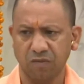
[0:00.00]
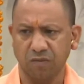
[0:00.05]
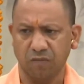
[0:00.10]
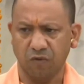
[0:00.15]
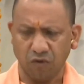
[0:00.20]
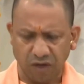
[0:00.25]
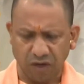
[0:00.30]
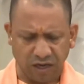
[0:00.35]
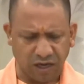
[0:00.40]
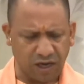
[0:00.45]

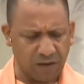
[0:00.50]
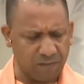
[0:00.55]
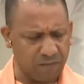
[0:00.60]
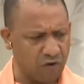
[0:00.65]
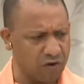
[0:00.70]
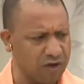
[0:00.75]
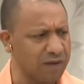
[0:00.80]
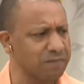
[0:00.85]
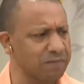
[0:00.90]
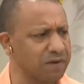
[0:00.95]
बोलने का
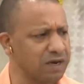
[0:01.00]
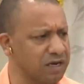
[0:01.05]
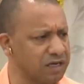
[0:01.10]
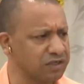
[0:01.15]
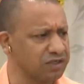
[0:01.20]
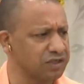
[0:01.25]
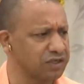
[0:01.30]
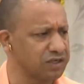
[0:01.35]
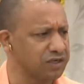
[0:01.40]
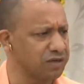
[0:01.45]
मौका मिलना
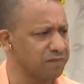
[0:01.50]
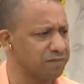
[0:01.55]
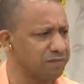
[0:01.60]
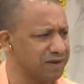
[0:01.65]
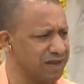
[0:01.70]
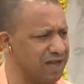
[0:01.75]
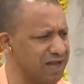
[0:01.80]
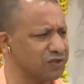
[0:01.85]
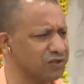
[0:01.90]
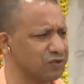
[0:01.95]
चाहिए
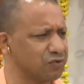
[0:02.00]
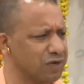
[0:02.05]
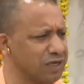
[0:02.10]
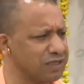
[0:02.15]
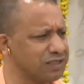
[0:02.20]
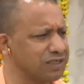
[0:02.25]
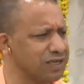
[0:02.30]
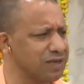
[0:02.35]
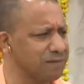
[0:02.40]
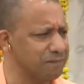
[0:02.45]
प्रयास होना
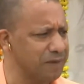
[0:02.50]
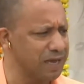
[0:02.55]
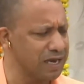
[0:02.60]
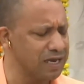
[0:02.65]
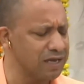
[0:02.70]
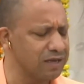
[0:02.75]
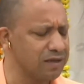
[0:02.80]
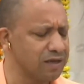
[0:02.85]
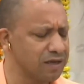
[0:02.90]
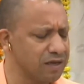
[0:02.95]
चाहिए
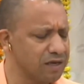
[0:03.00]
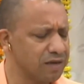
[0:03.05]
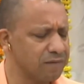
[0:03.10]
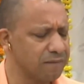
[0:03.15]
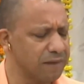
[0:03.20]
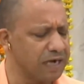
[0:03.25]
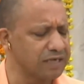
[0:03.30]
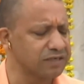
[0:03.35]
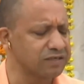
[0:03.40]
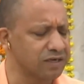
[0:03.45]
पहले
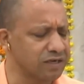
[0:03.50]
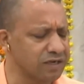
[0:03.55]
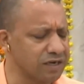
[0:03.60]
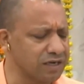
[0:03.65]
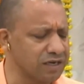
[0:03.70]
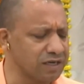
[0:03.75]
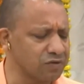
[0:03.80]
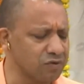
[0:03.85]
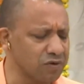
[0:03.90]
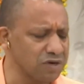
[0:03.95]
भाषण
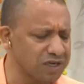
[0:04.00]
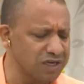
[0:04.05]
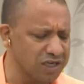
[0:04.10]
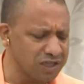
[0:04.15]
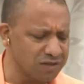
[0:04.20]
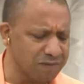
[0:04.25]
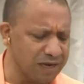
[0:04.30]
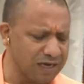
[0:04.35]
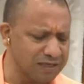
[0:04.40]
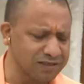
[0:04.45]
करें तो
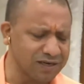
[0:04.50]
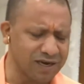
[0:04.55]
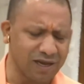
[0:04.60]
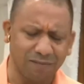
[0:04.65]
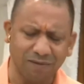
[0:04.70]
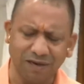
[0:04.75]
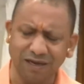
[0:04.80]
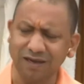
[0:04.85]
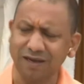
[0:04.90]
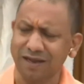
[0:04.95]
लिखित भाषण
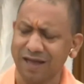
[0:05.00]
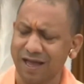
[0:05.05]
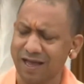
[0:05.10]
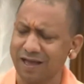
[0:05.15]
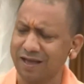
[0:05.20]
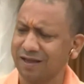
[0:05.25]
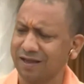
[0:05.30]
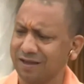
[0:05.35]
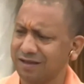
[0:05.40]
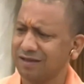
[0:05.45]
आप लेकर
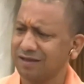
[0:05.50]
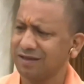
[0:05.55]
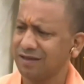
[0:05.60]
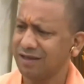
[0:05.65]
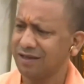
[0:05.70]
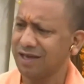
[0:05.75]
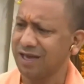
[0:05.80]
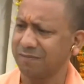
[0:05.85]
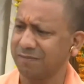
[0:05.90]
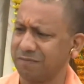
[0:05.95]
आए
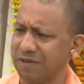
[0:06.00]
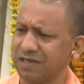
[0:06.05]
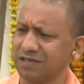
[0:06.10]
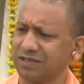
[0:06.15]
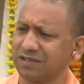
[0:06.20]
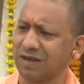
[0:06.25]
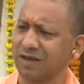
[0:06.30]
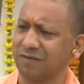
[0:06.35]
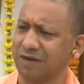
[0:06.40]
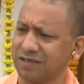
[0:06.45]
एक
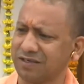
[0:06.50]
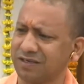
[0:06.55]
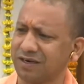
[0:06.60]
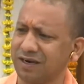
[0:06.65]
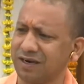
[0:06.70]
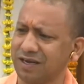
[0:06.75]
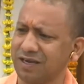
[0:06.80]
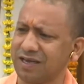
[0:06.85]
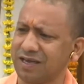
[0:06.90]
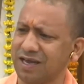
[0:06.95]
पेज का
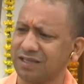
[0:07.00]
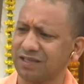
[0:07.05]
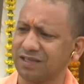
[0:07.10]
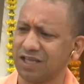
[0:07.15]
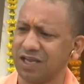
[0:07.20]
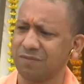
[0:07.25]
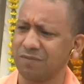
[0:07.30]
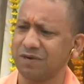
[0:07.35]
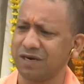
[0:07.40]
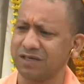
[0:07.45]
भाषण लेके आए
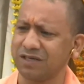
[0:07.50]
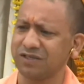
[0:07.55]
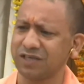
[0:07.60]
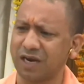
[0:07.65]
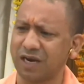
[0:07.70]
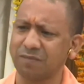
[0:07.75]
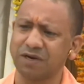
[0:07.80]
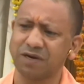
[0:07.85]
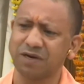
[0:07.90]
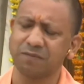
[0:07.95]
तीन मिनट
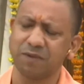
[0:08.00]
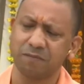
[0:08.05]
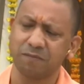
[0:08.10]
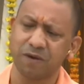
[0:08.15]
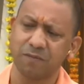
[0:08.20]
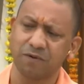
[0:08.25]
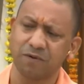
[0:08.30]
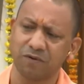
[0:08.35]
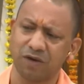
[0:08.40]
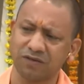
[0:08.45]
चार मिनट में
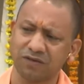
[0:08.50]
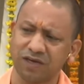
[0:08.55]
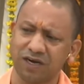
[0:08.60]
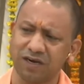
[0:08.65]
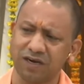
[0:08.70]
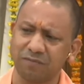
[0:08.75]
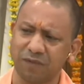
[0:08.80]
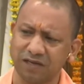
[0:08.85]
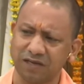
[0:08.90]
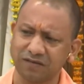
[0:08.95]
अपनी प्रवास
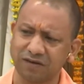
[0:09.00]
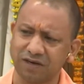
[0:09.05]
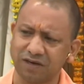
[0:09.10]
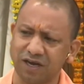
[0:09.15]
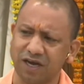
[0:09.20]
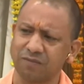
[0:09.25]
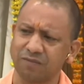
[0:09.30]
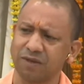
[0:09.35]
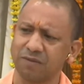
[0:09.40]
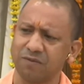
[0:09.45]
भाषण
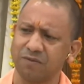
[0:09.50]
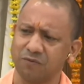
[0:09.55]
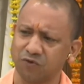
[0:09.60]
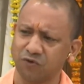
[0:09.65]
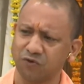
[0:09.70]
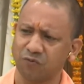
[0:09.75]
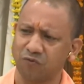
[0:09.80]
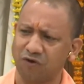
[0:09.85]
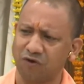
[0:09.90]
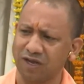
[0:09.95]
घर में भी
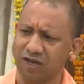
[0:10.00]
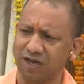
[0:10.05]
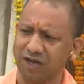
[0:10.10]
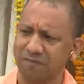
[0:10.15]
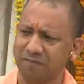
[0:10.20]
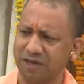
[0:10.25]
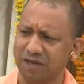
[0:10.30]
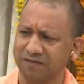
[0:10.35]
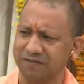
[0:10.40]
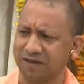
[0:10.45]
कुछ बोलने का
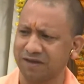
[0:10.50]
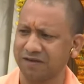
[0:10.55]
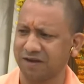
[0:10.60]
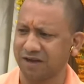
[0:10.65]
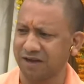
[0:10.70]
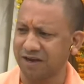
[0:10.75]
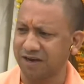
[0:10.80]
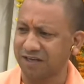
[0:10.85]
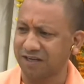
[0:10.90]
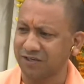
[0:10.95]
अभ्यास करें
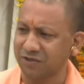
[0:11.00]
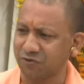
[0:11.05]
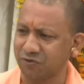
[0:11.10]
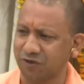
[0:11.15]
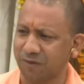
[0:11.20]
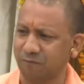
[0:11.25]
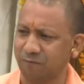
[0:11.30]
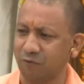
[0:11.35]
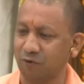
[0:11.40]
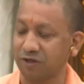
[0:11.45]
खन्ना जी तो
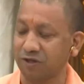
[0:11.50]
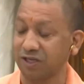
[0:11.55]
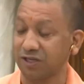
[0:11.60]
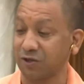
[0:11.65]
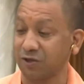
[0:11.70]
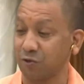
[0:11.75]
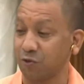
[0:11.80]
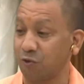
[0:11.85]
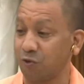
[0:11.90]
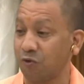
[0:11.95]
जब बोलते
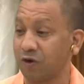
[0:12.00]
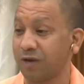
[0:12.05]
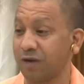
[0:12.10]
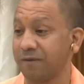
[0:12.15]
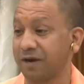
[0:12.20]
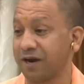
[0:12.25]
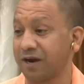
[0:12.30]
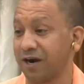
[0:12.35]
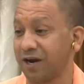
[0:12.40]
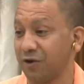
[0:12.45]
थे तो कोने
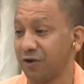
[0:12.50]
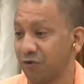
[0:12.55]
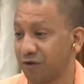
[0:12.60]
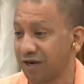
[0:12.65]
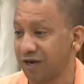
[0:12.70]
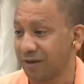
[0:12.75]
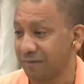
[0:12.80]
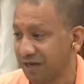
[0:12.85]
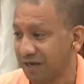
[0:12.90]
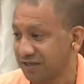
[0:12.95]
में खड़े
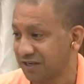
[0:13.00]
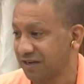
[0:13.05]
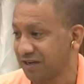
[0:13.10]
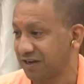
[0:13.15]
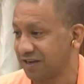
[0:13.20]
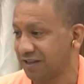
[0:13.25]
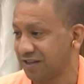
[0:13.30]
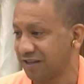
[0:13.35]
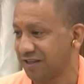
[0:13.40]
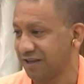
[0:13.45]
होकर के भाषण
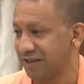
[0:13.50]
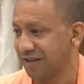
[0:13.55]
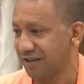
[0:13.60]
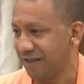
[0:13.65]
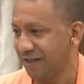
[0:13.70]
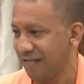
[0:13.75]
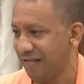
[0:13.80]
करते थे